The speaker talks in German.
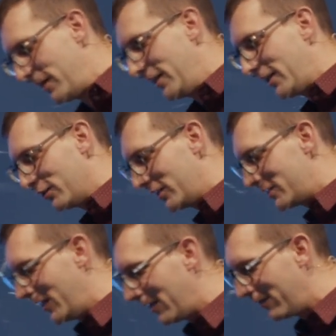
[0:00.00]
predigt und
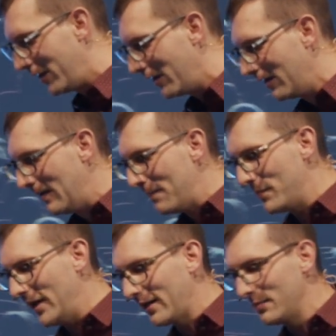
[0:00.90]
jetzt irgendwie
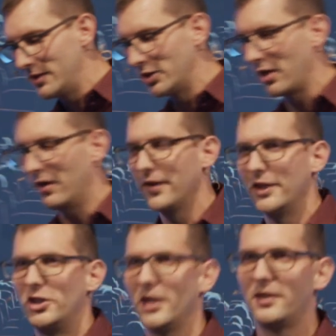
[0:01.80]
merken wir, es ist dran, einen
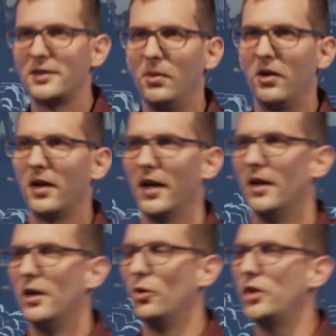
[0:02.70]
Schritt zu machen.
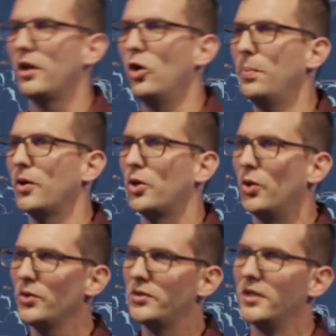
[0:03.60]
Und ich glaube,
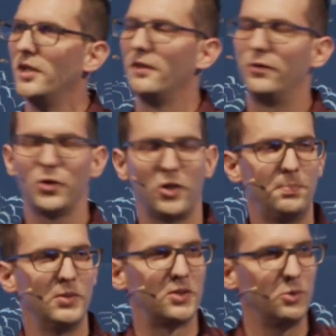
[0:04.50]
Gott will
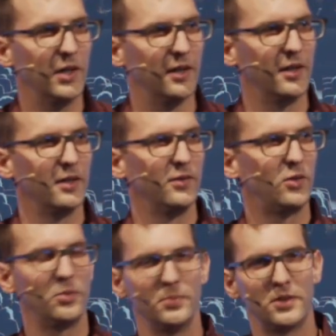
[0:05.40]
etwas tun.
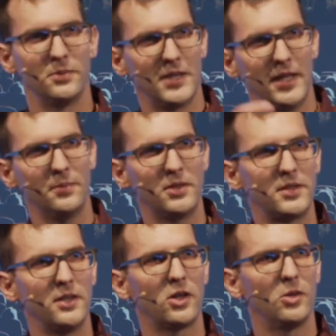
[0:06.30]
Darum, darum sagen wir das
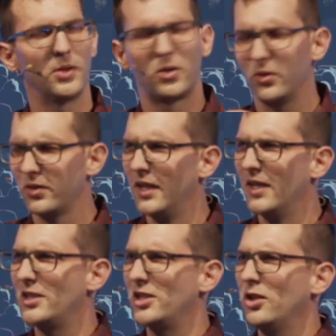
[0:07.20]
hier, ich glaube Gott.
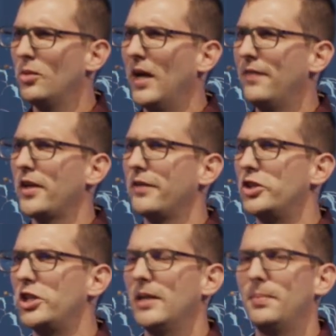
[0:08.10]
Es ist nicht nur einfach eine
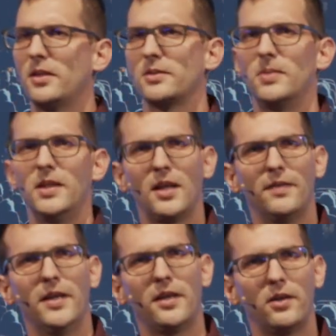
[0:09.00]
Verschiebung, dass wir hier ein
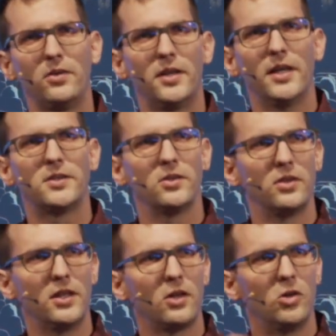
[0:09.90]
weniger Leute haben,
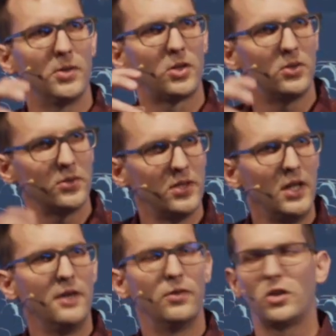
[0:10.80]
sondern ich glaube Gott
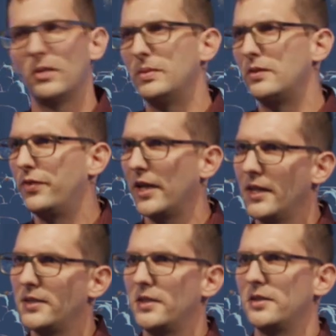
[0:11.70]
will etwas
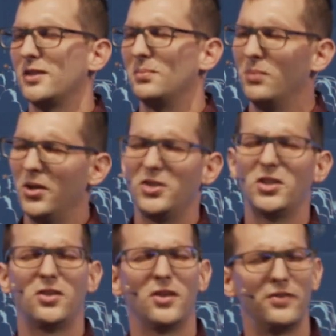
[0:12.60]
freisetzen, dass
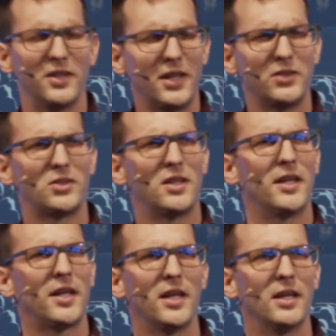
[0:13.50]
Menschen dürfen Jesus
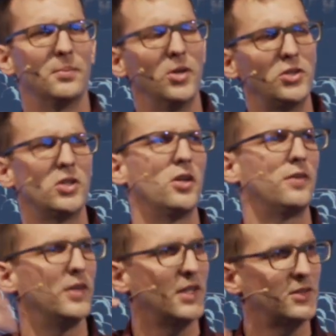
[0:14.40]
lernen können, Menschen
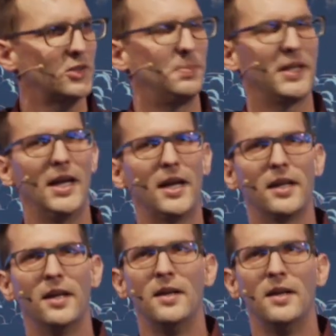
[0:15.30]
dürfen Jesus begegnen,